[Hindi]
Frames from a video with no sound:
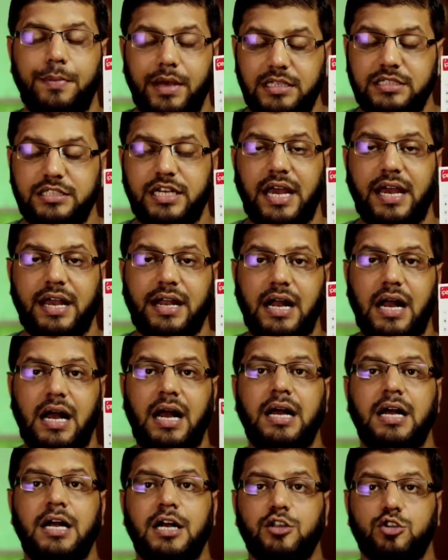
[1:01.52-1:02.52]
मिल
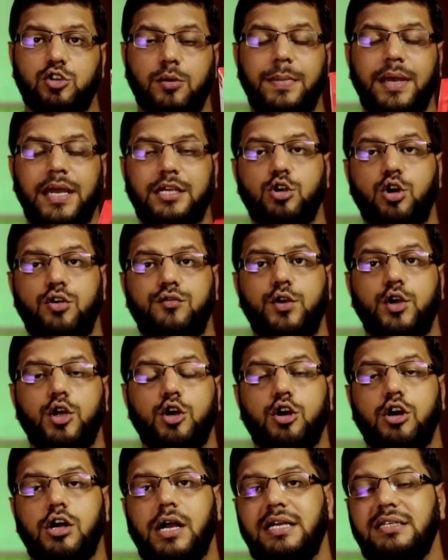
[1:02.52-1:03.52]
जाएगा तो मेक श्योर sure
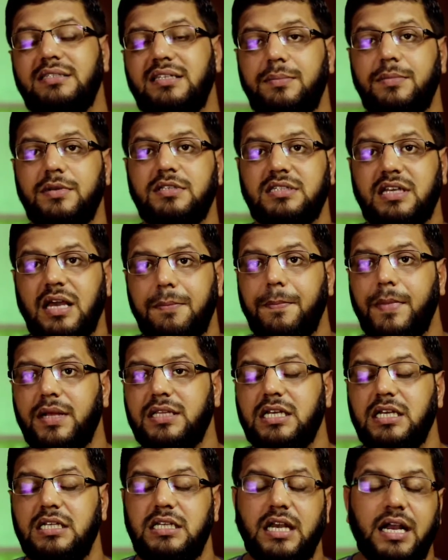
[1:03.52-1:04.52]
वीडियो को कहीं से भी स्किप
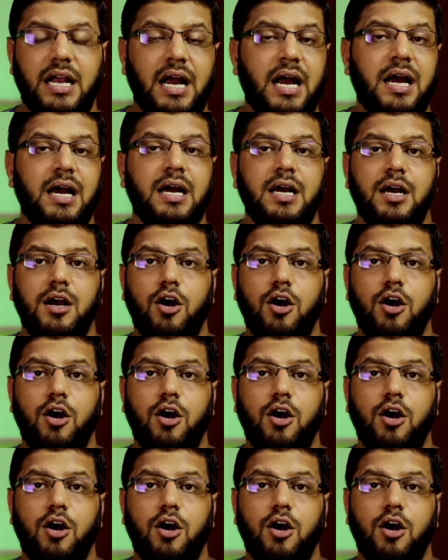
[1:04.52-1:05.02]
मत कीजिएगा